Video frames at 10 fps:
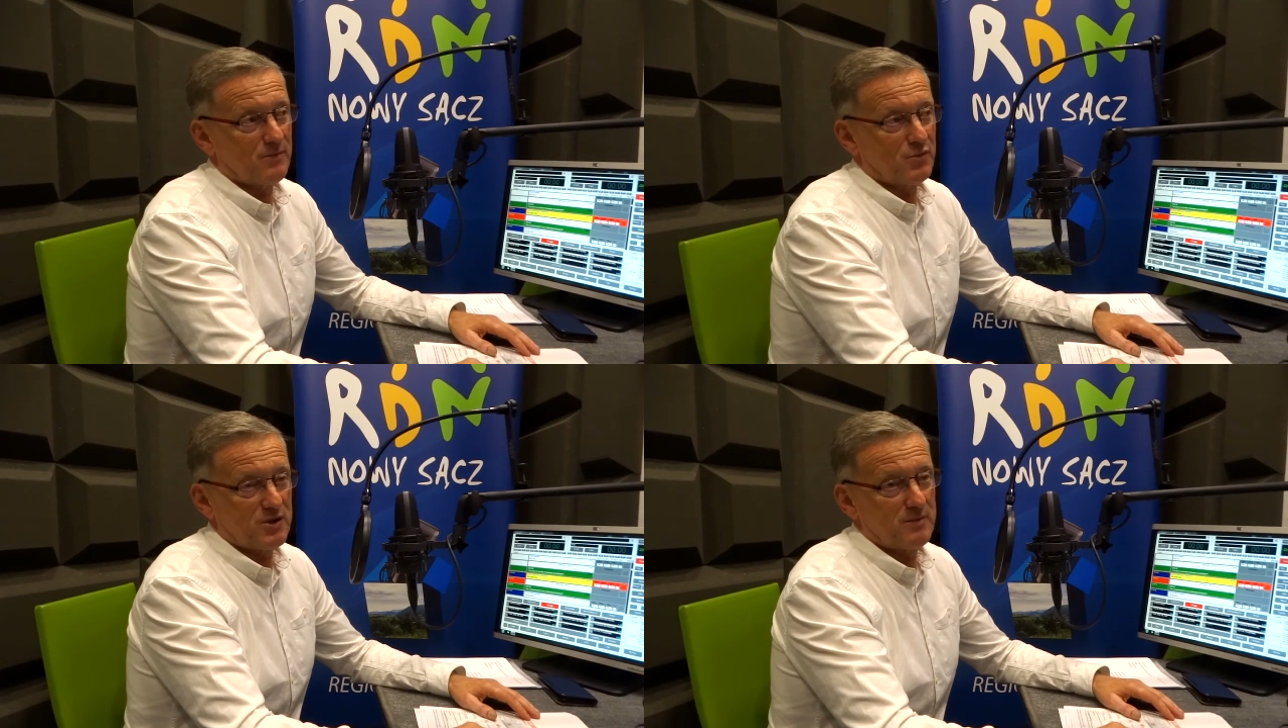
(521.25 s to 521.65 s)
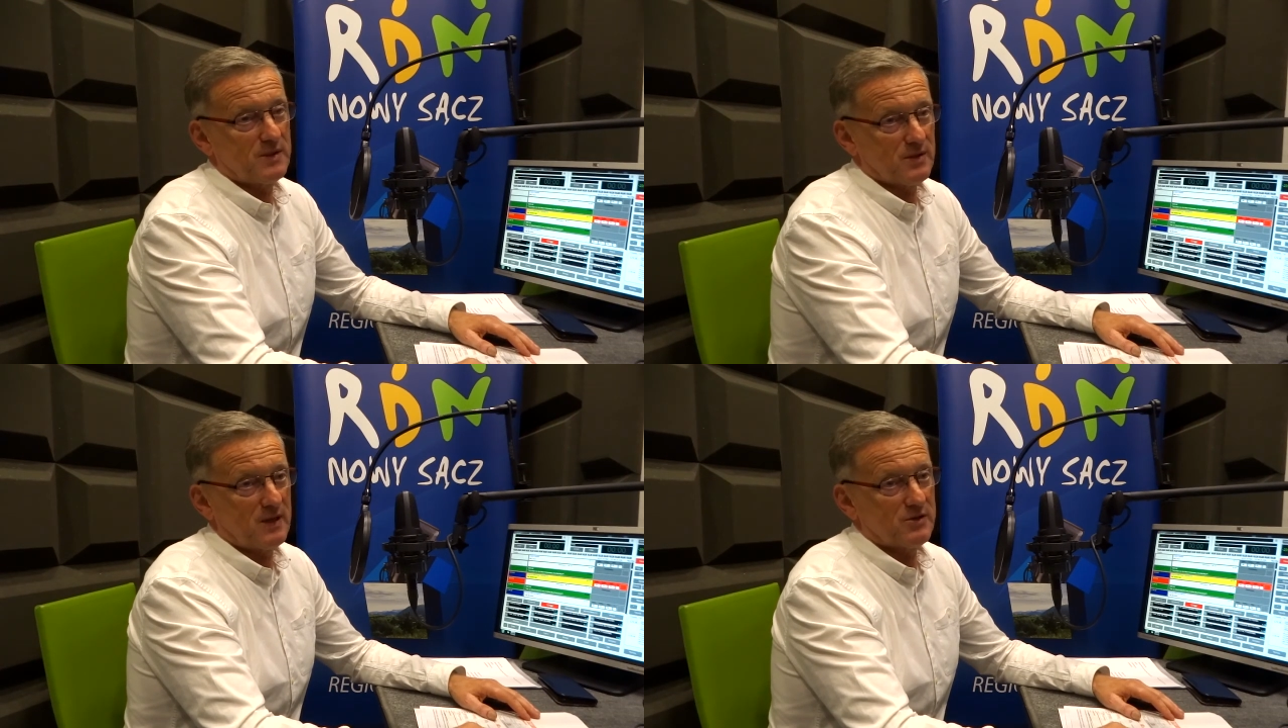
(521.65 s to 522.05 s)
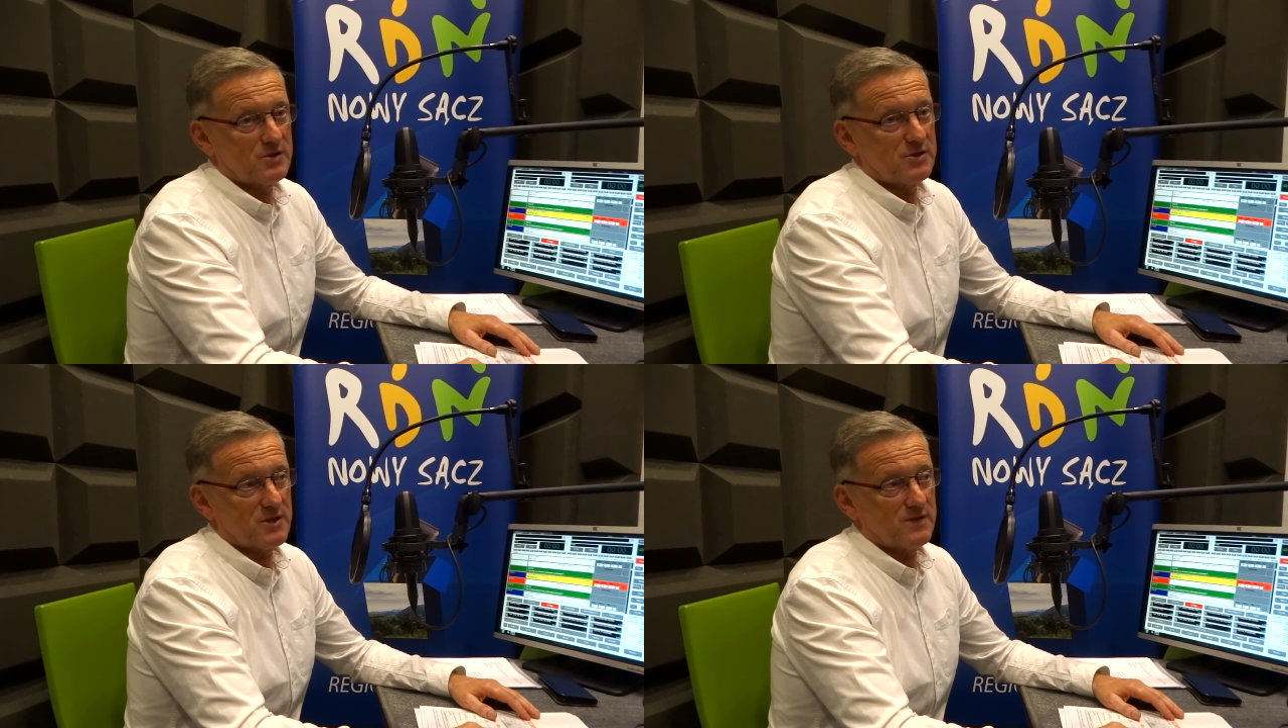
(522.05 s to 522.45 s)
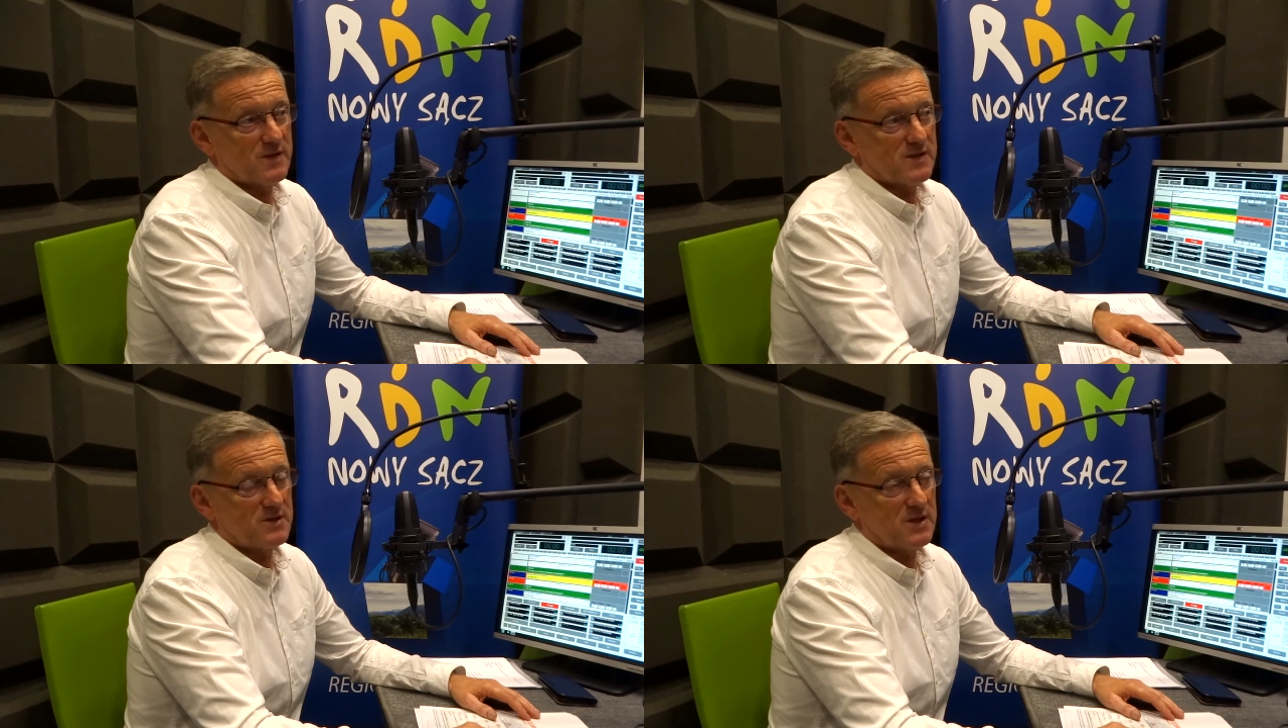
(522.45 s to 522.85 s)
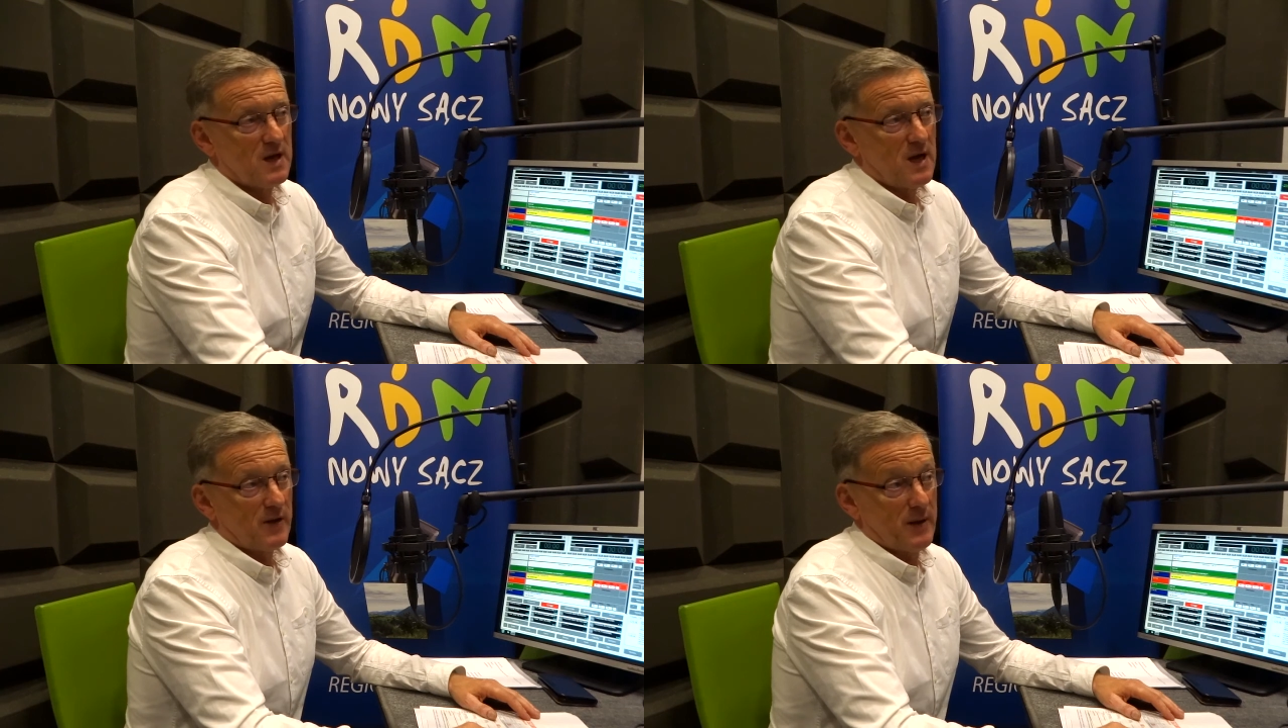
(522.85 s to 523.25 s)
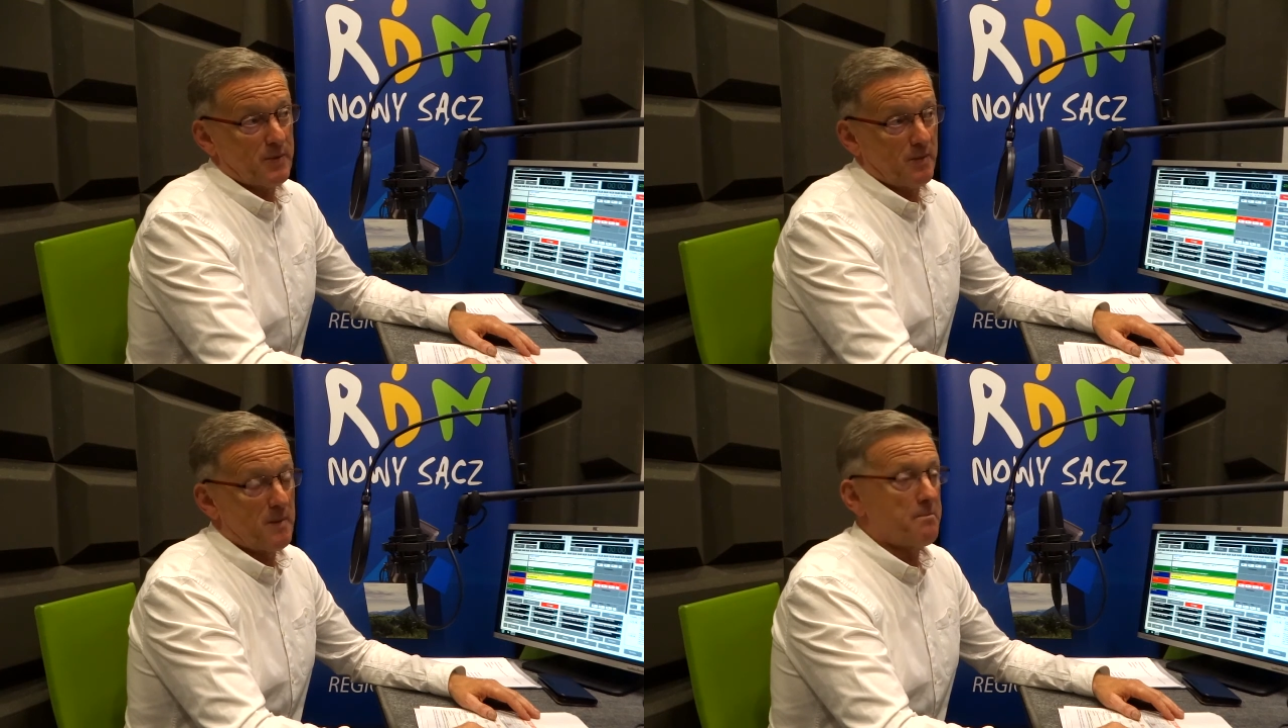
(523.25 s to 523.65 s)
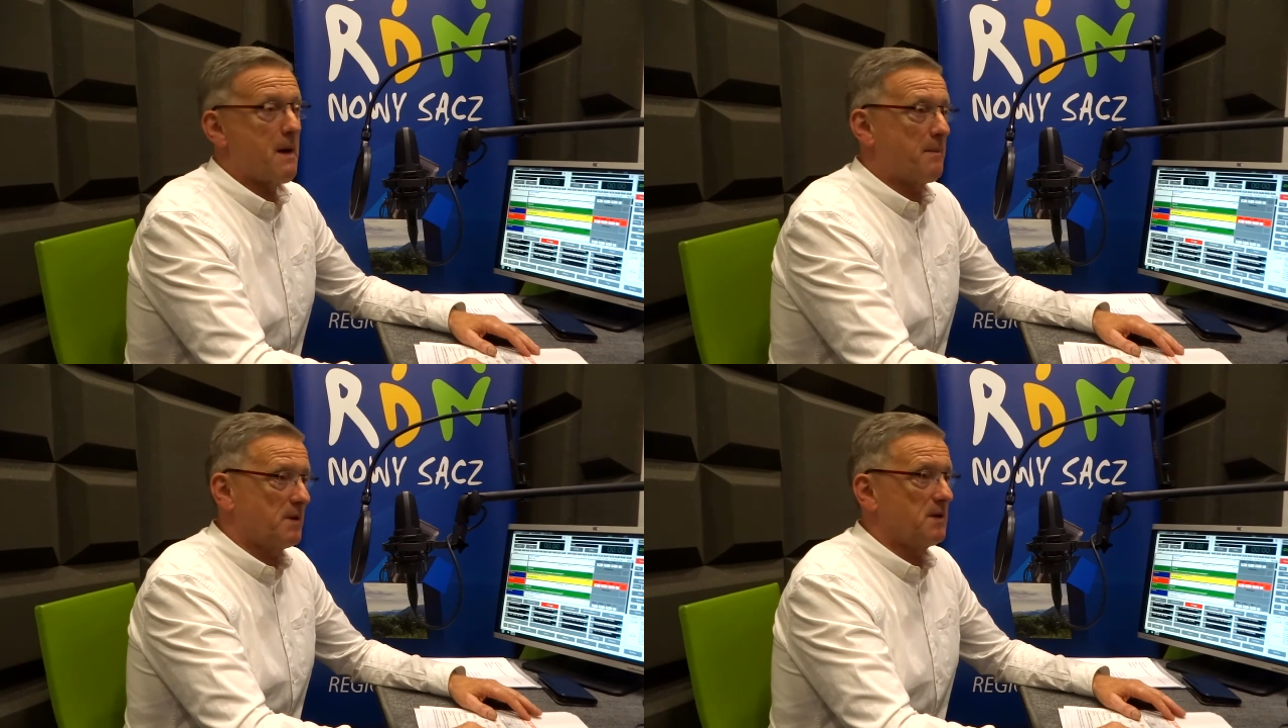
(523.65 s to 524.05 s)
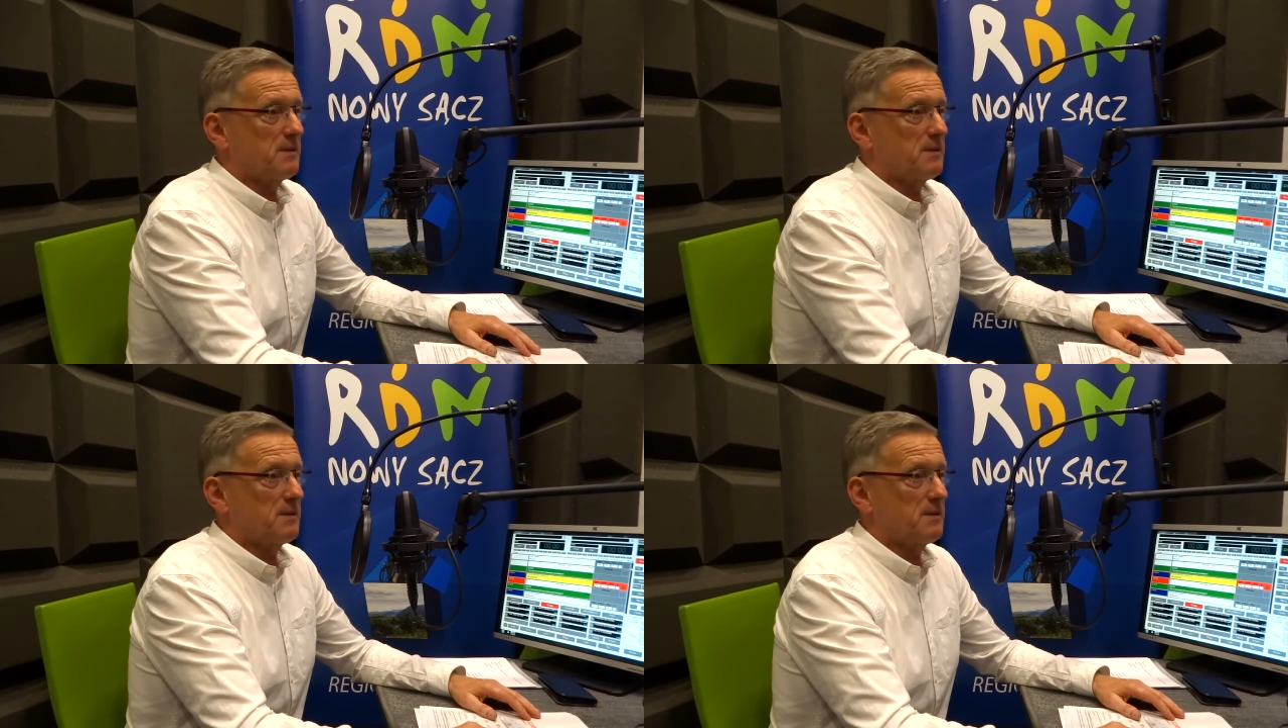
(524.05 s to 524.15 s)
musimy to jakoś rozwiązać ten problem mam,